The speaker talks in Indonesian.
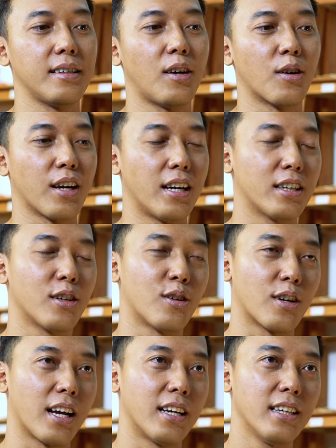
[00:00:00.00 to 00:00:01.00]
organik non
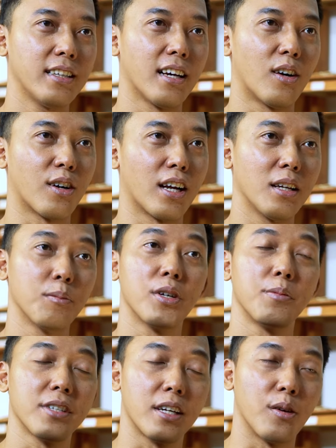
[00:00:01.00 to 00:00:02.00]
organik yang organik
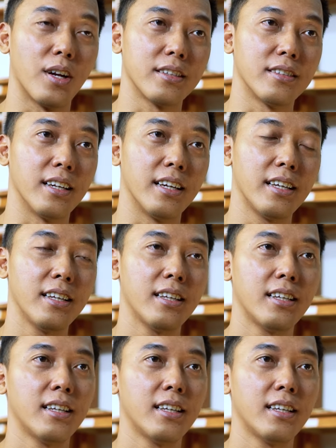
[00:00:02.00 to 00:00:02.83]
mungkin bisa diolah sendiri